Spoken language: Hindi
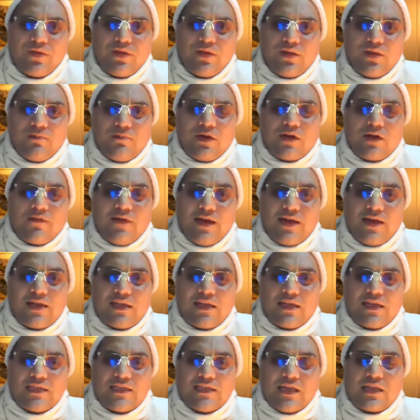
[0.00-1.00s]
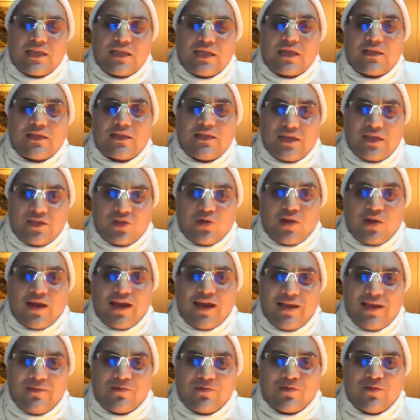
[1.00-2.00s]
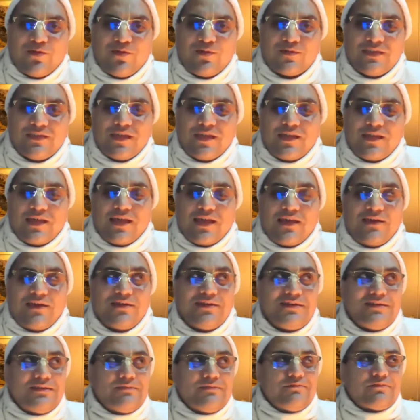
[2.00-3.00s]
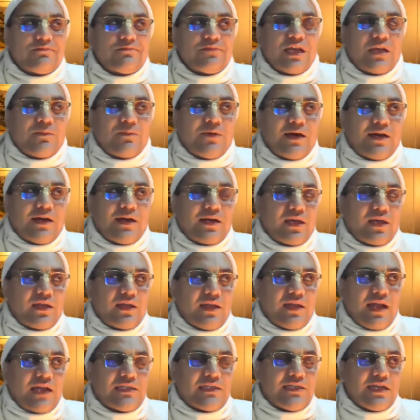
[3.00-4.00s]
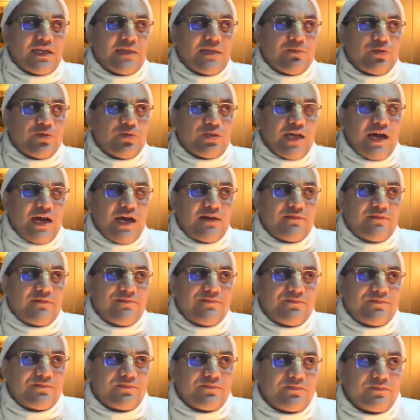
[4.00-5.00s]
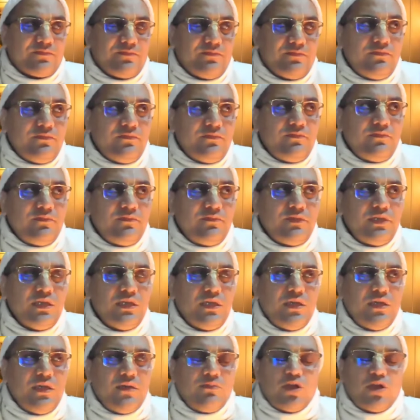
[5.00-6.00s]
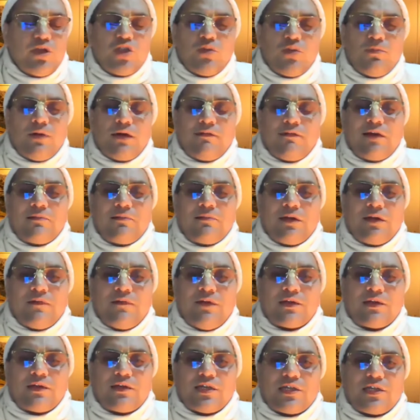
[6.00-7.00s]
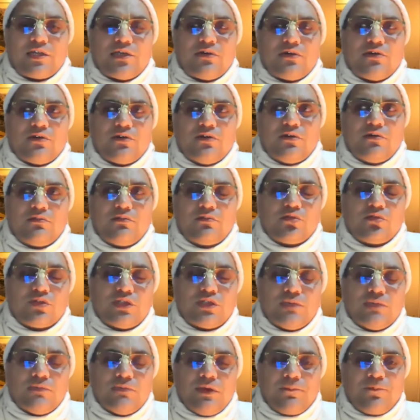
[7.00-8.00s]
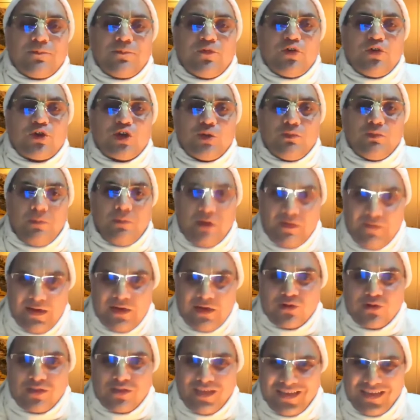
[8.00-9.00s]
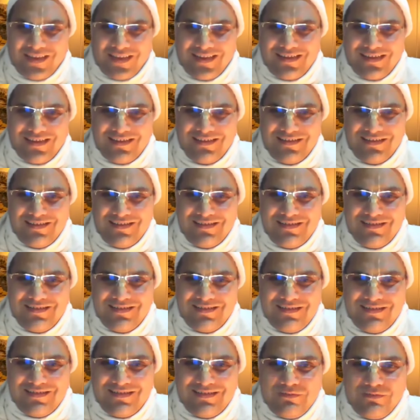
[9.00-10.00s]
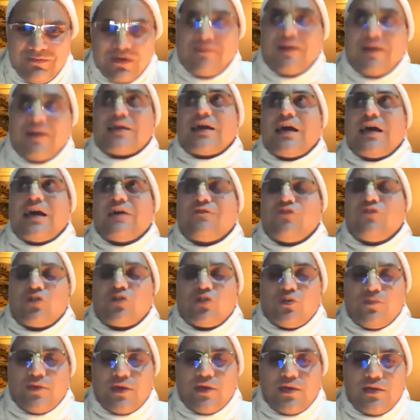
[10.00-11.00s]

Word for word: भगवान की जैसा एक दिख तो रहा है हमको जैसे एक बार किसी राजा ने पूछा बोले तुम भगवान भगवान करते हो मूर्ति में फोटो में भगवान होते हैं क्या भगवान कहा है फोटो में